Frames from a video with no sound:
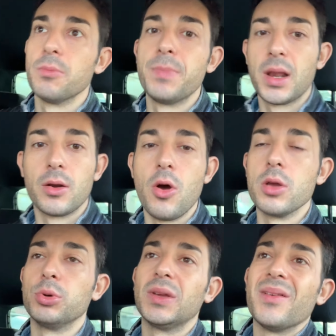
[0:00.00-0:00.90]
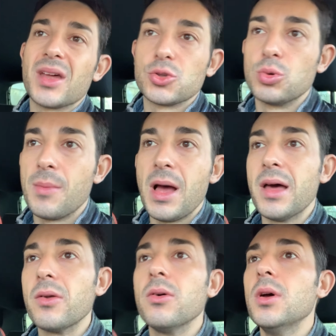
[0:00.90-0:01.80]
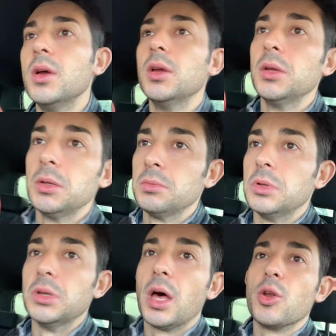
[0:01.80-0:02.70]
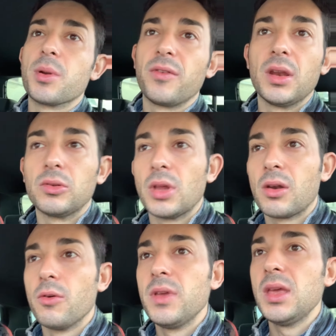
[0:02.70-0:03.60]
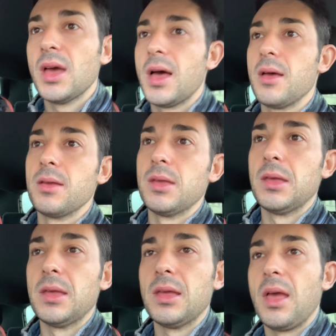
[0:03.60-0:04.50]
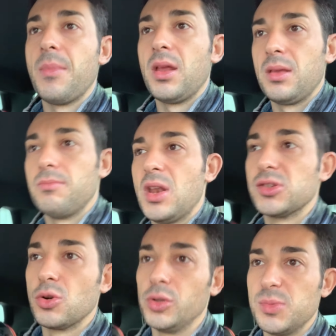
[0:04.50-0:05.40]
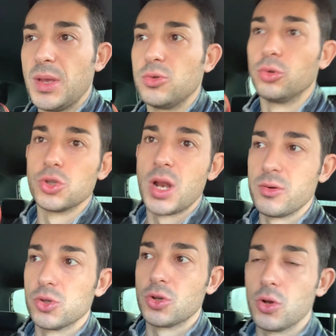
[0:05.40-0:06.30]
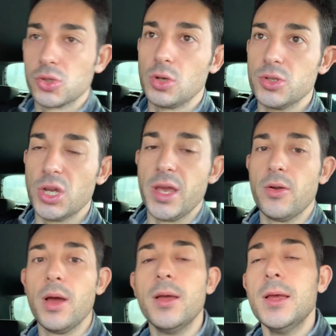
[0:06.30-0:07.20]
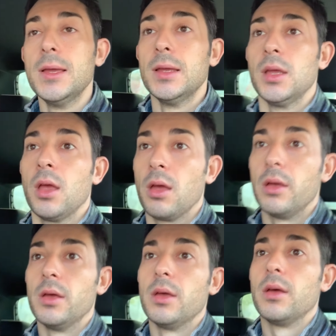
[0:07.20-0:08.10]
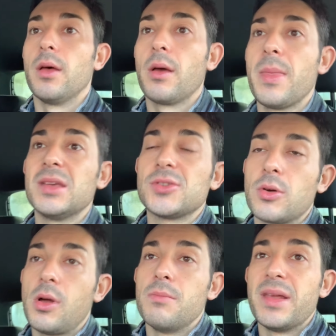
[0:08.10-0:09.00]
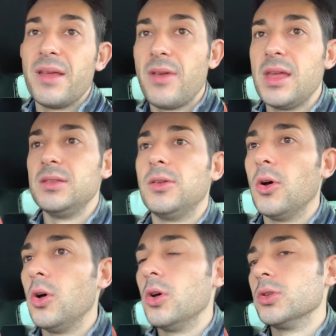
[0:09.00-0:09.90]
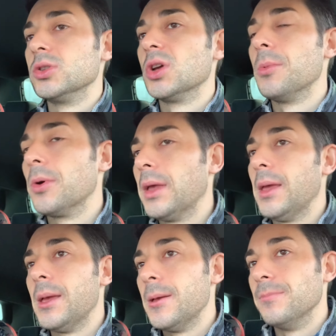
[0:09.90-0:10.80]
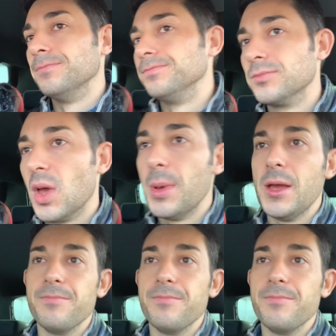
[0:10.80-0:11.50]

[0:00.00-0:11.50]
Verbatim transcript: per noi, poteva darci una mano. Eh, hanno preferito darlo via eh, e me, me, ne sono dispiaciuto già l'anno scorso al Genoa. Eh, adesso al Benevento diciamo che mm, vabbè,